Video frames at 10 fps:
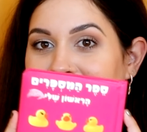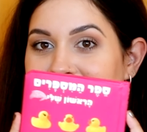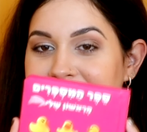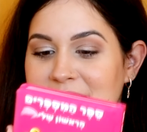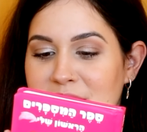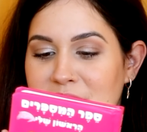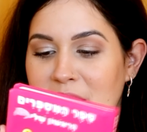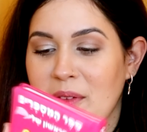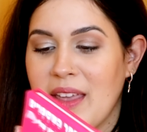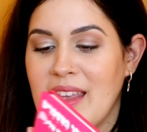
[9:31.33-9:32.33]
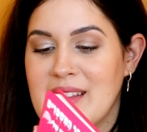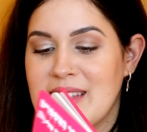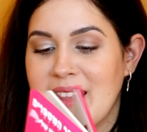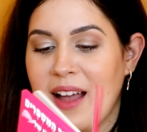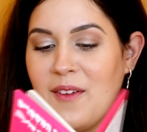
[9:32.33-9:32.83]
Esse livrinho que
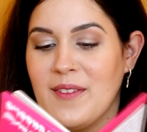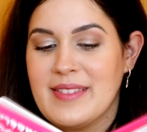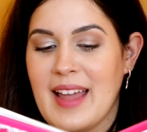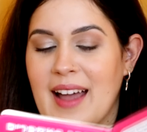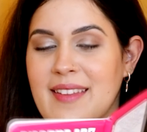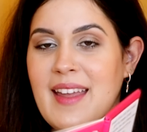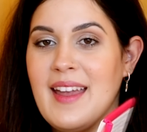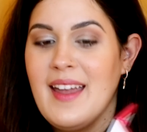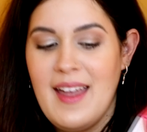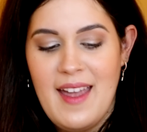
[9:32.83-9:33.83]
ensina a contar, né?